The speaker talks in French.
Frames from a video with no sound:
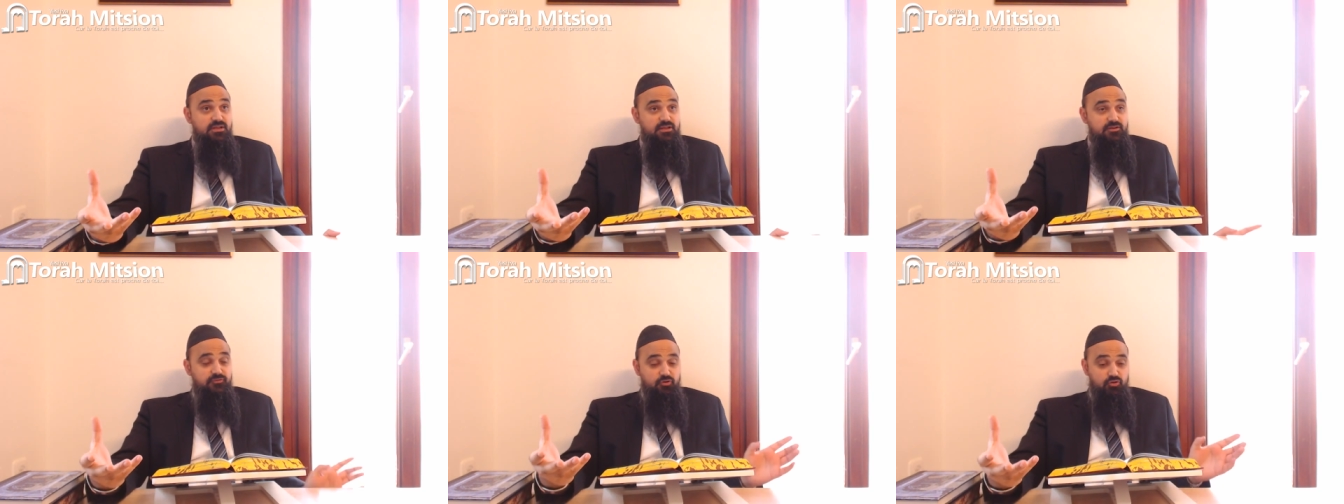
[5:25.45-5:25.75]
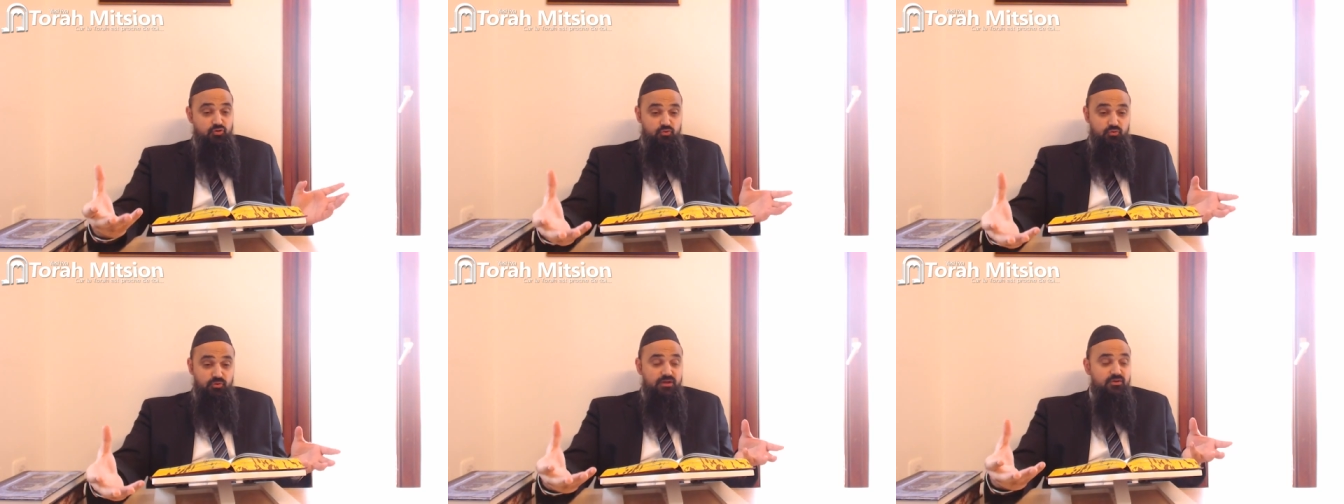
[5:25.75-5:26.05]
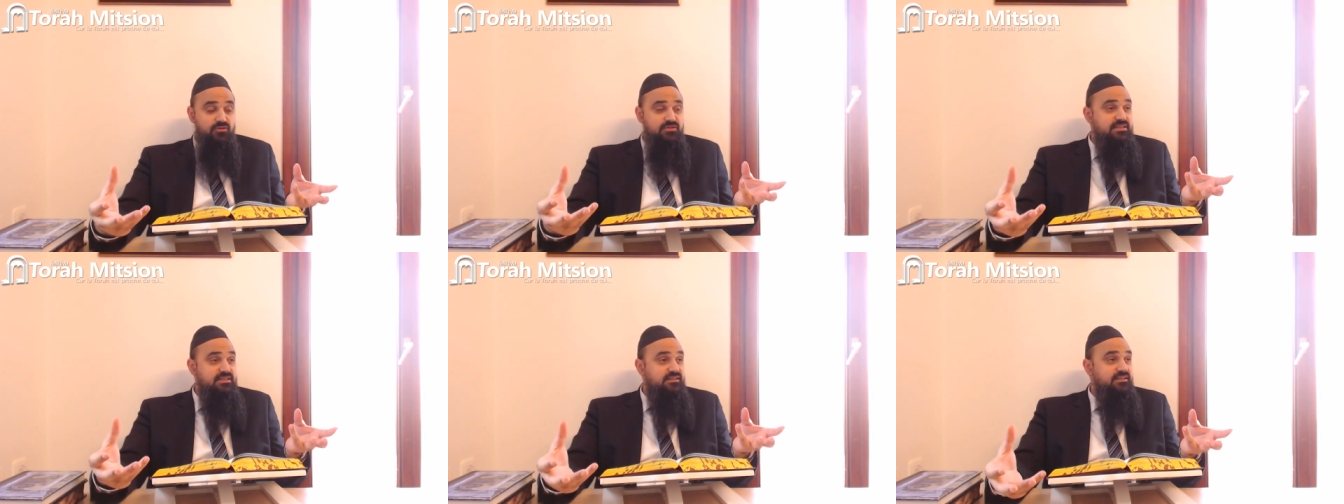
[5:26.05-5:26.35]
Il faut
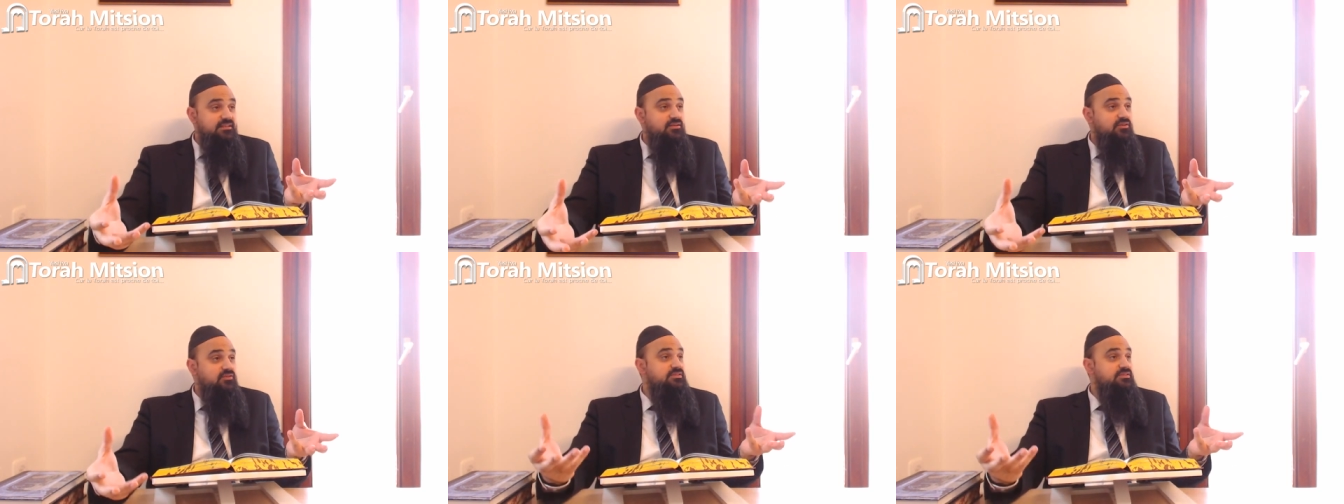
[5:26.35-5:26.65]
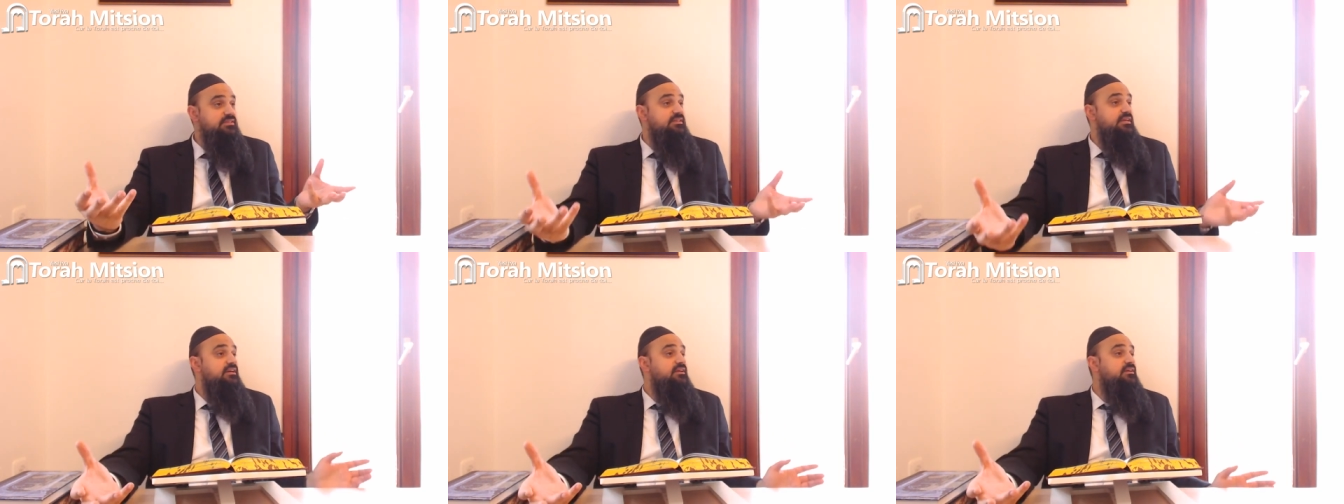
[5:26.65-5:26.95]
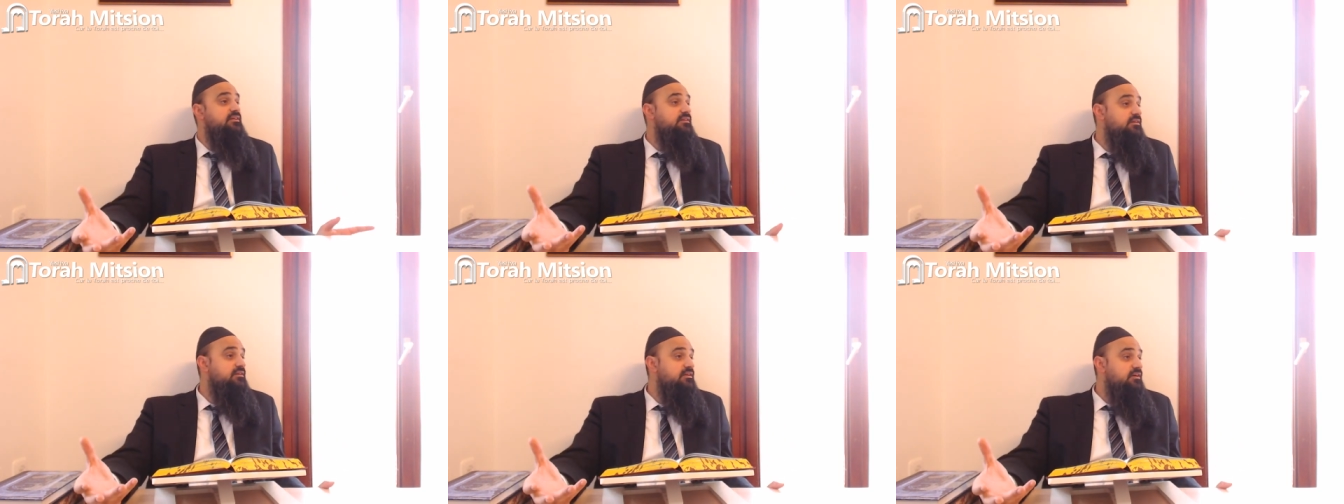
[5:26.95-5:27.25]
cuire une certaine
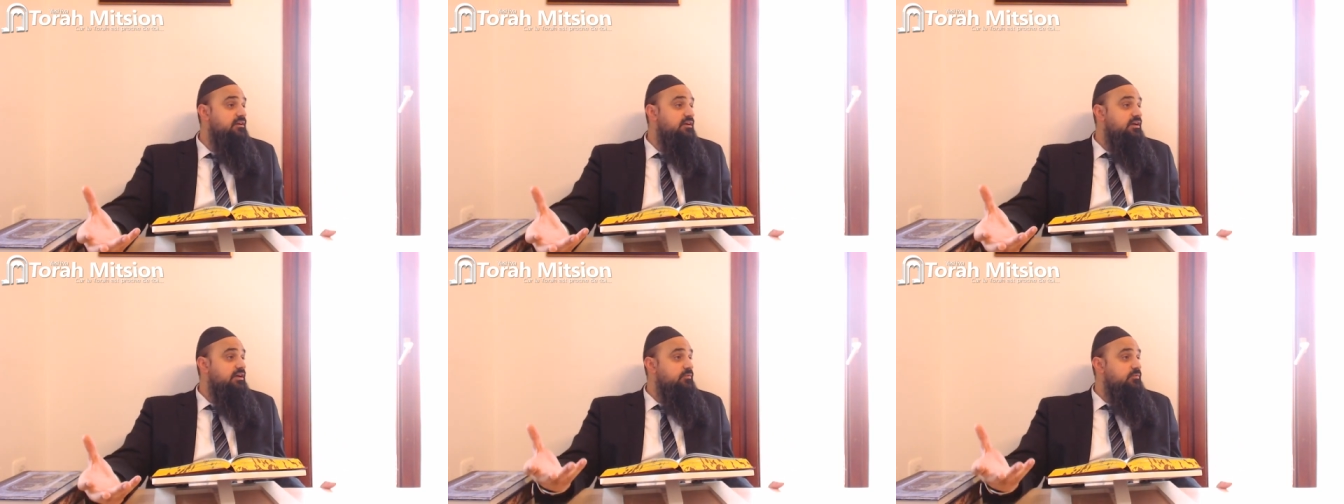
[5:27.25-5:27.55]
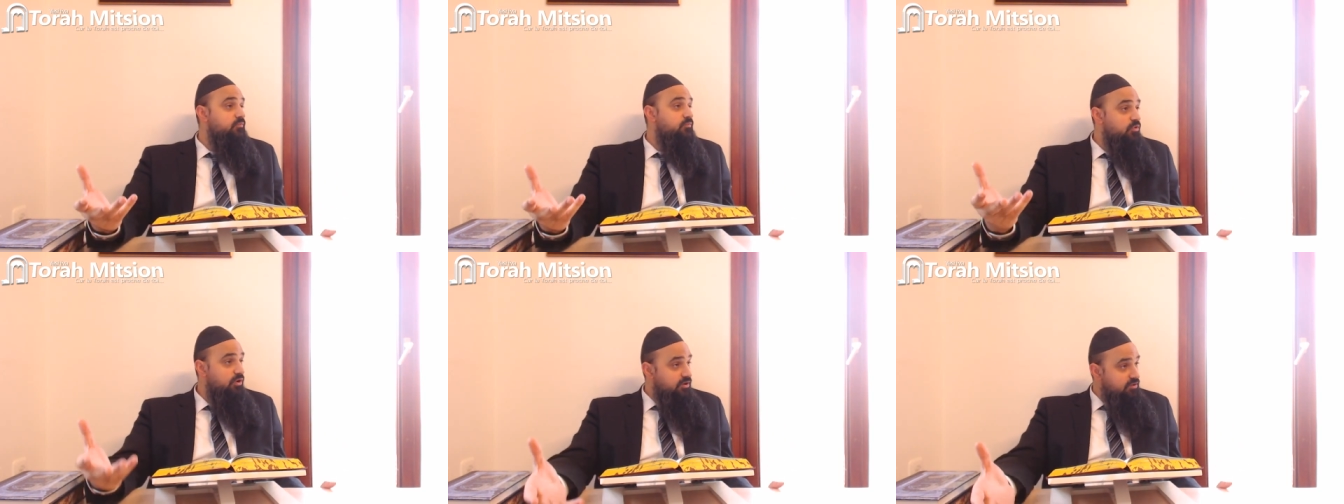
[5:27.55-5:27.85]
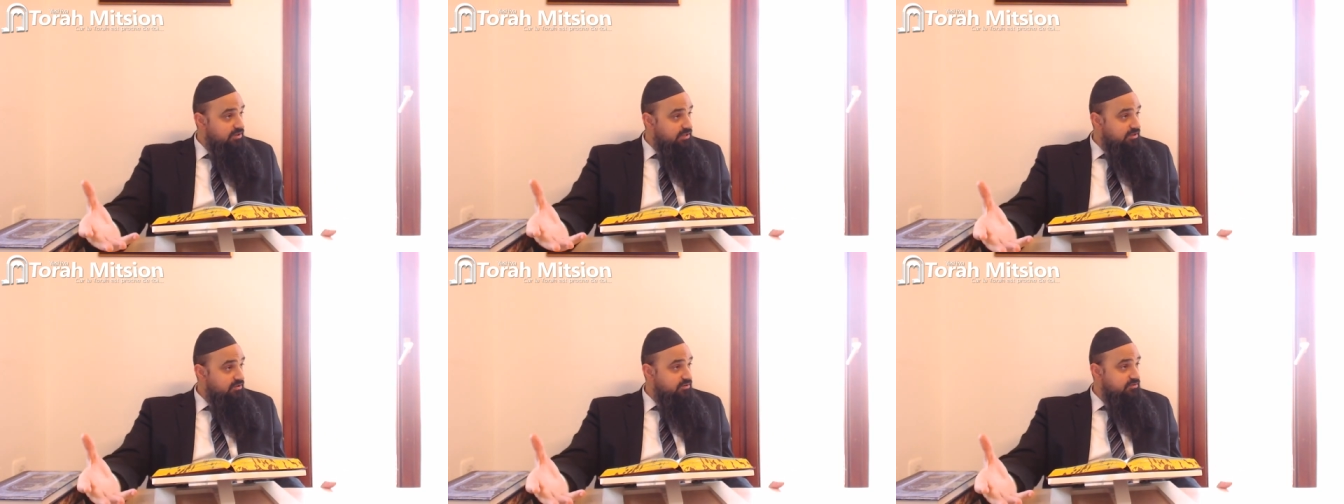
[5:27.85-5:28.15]
quantité.
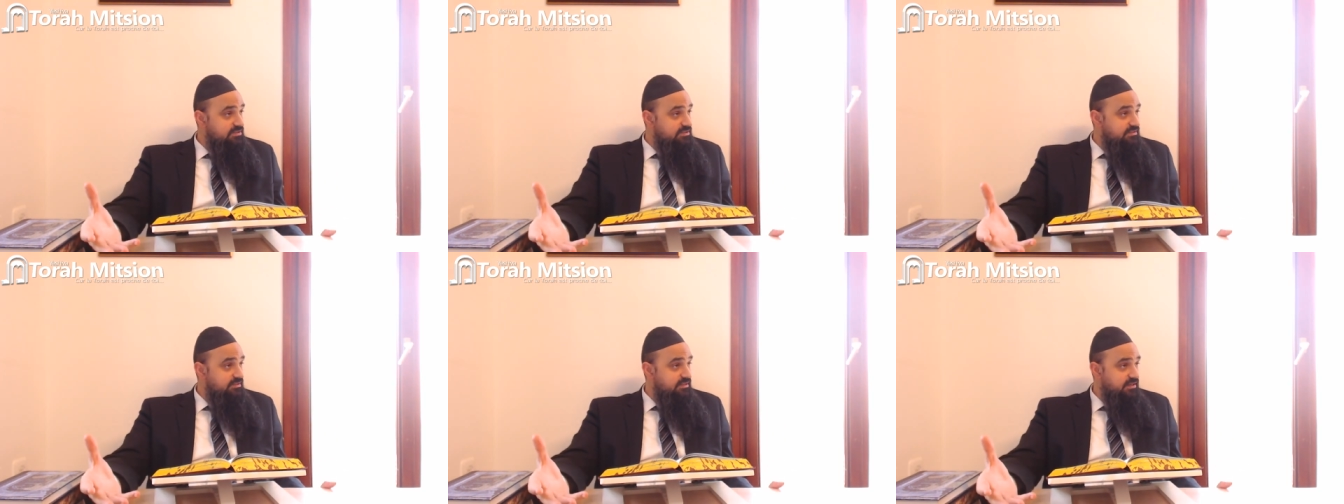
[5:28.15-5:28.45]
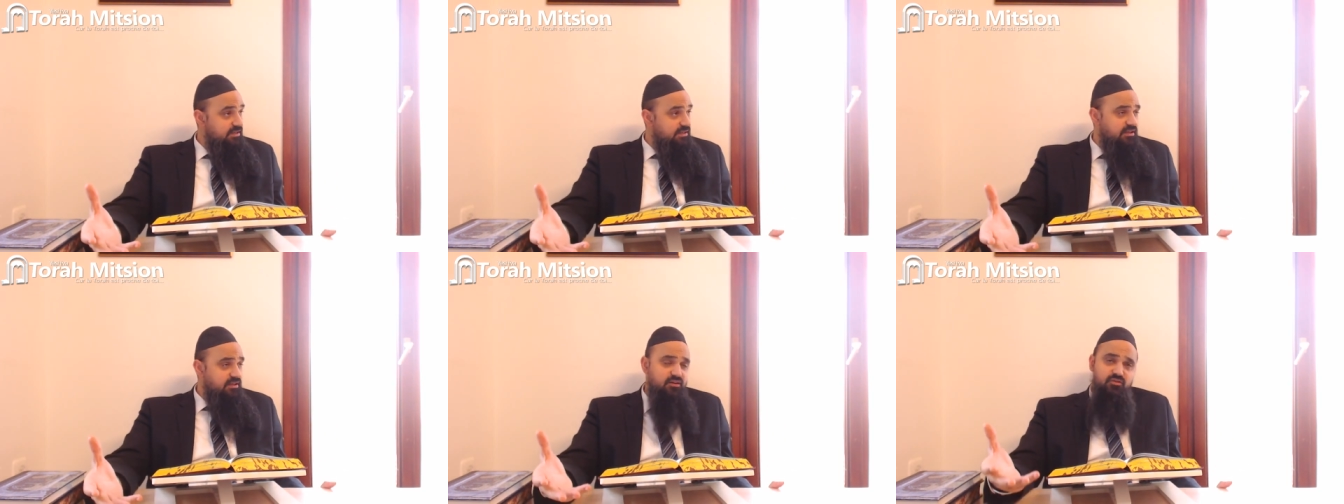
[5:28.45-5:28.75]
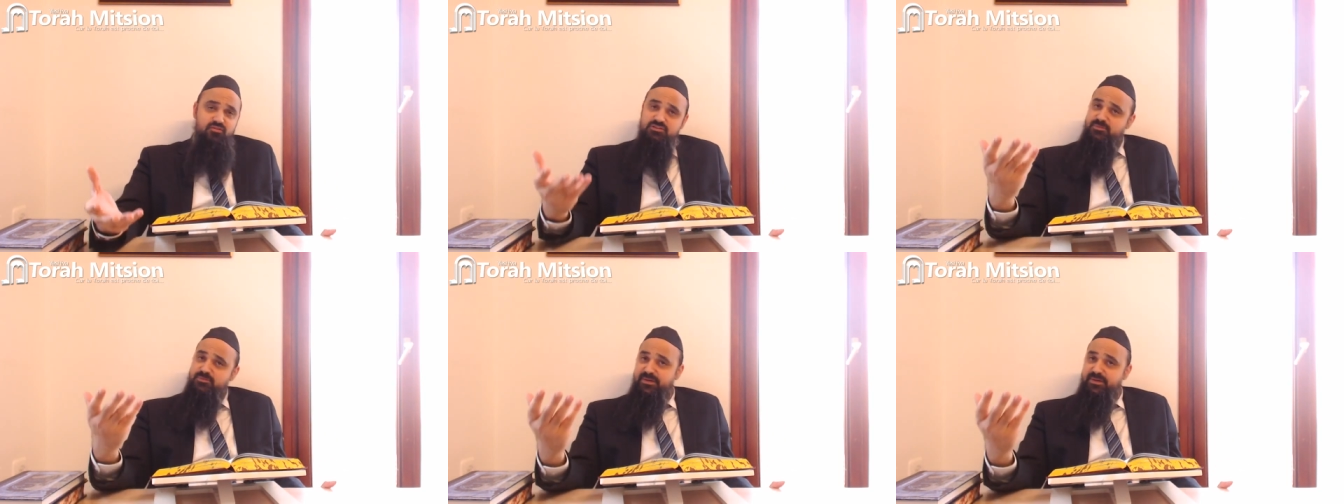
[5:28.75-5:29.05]
Moins que la quantité,
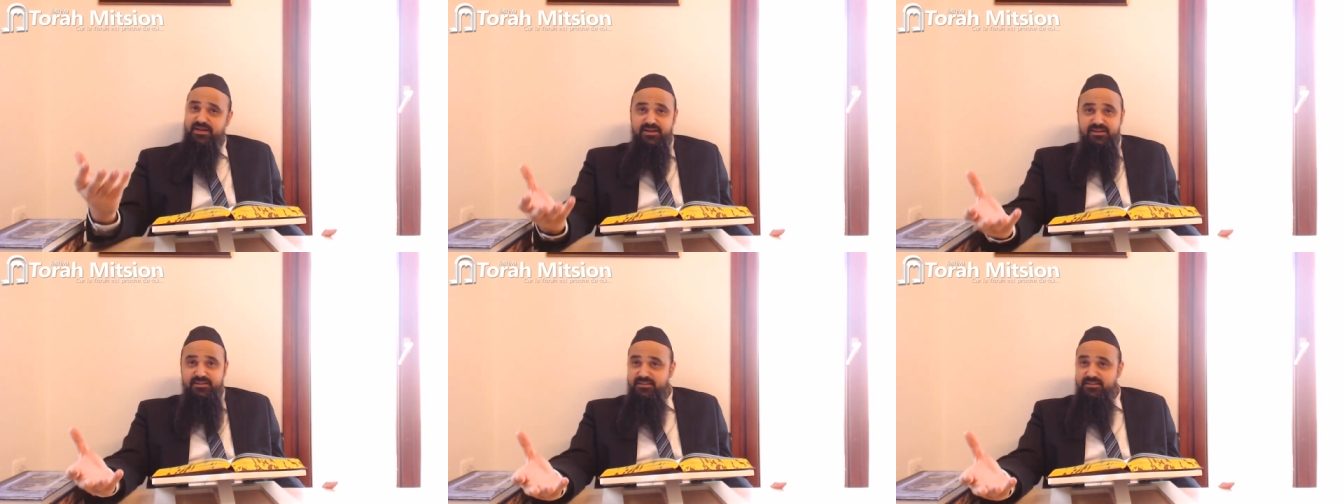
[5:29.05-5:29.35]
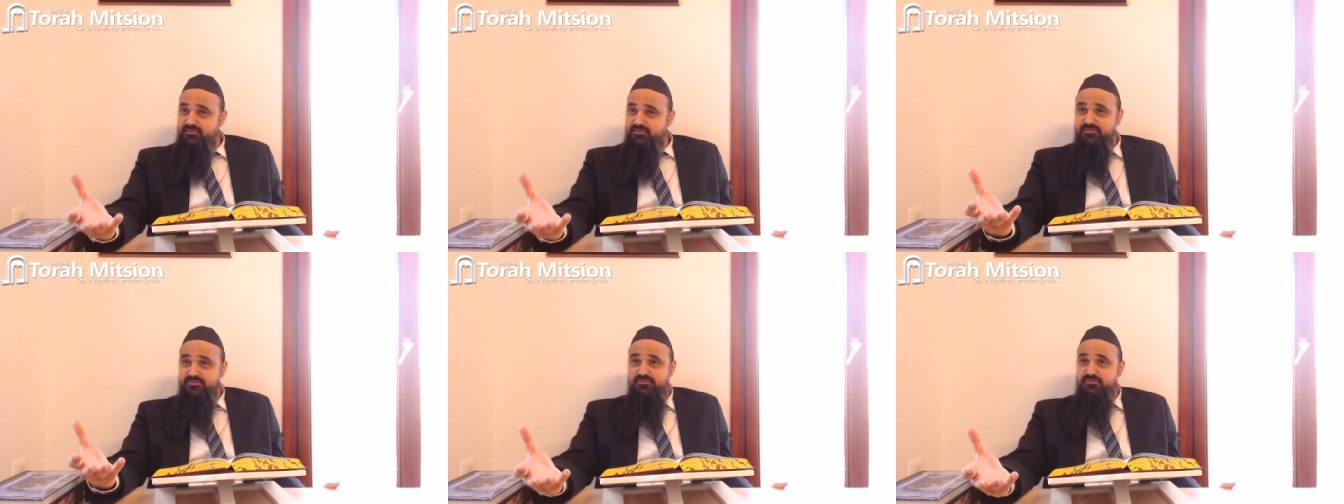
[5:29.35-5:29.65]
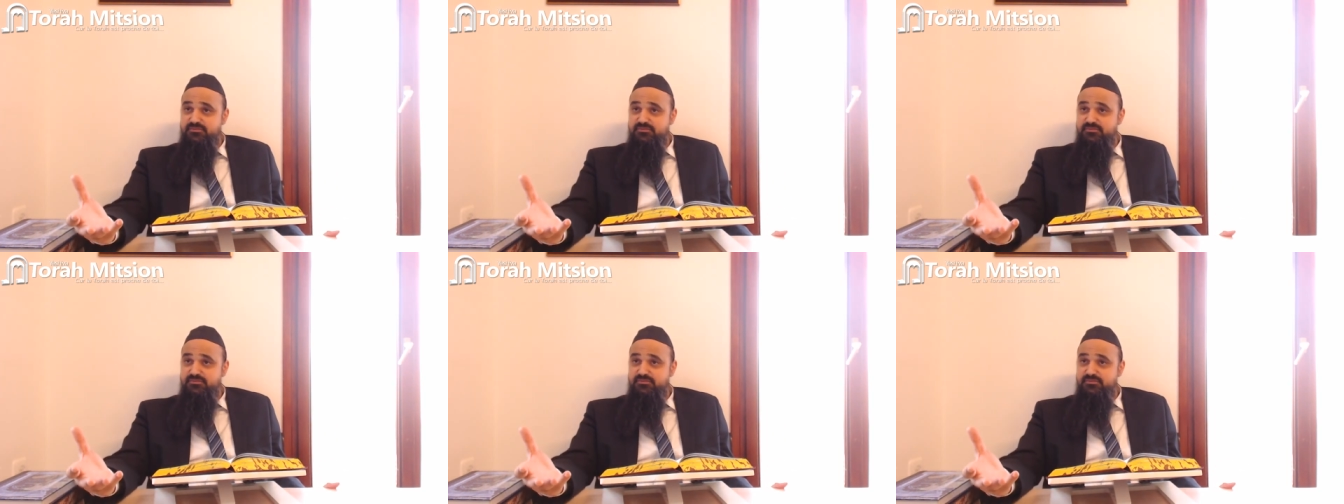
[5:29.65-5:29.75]
on n'est pas hayav.